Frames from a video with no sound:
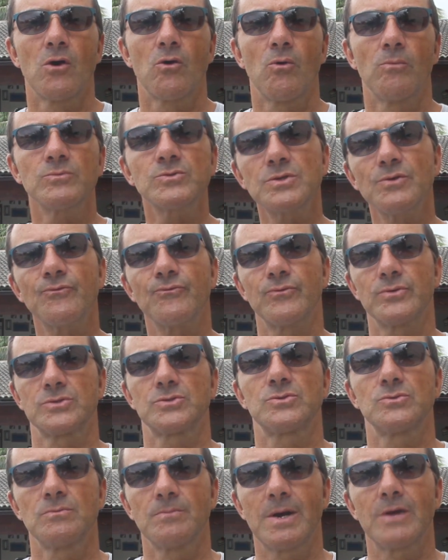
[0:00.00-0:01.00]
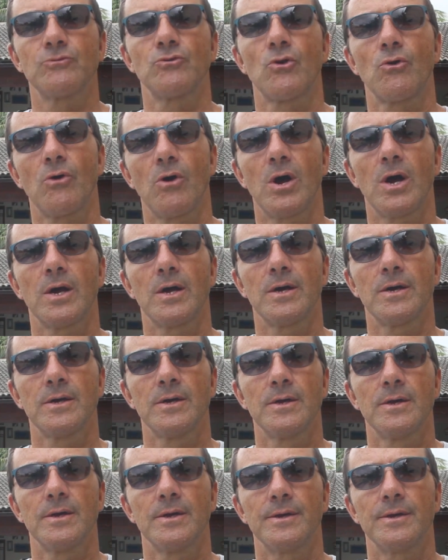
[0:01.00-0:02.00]
como se fosse uma droga
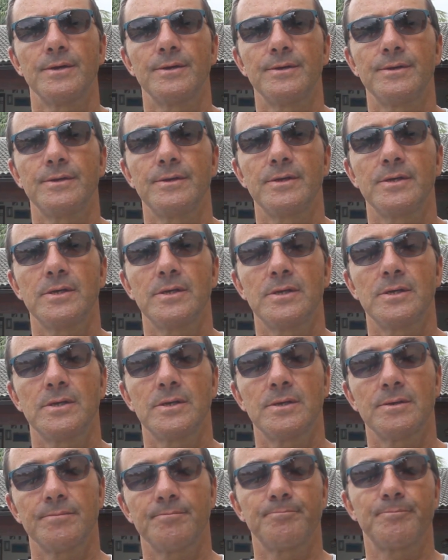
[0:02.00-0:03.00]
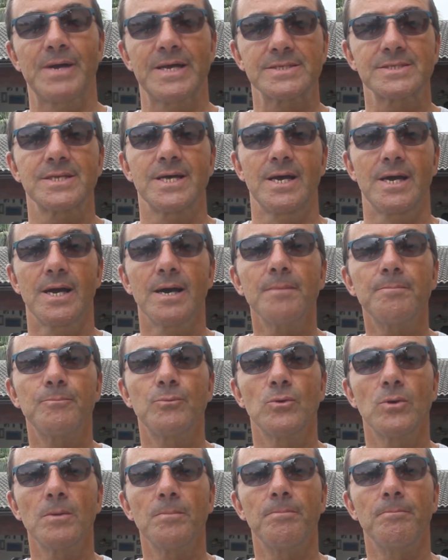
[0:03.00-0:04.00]
e passar
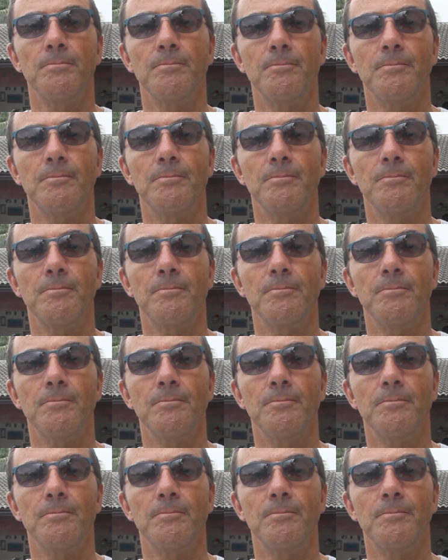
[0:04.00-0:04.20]
por